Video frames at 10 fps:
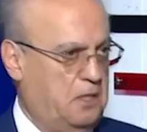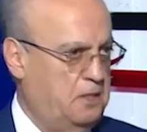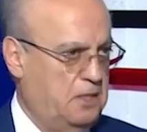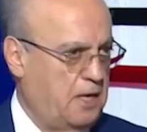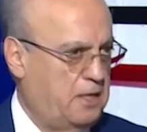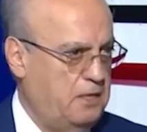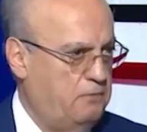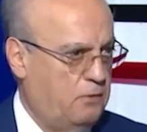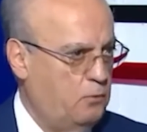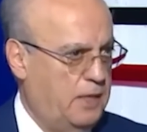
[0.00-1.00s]
ثلاثه
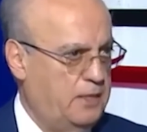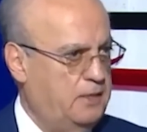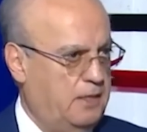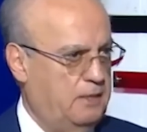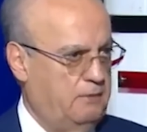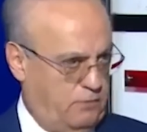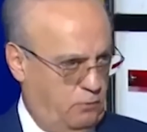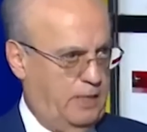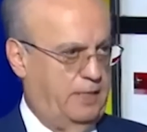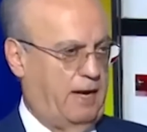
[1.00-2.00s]
اكيد فوايد يعني
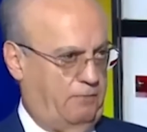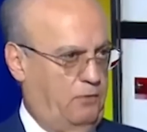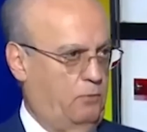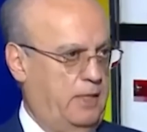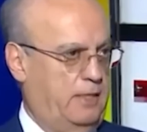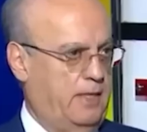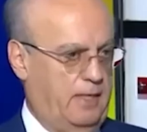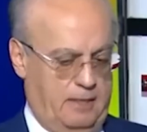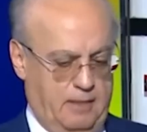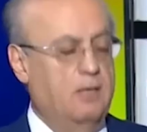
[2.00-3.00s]
فوايد على فوايد
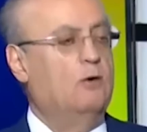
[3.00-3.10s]
على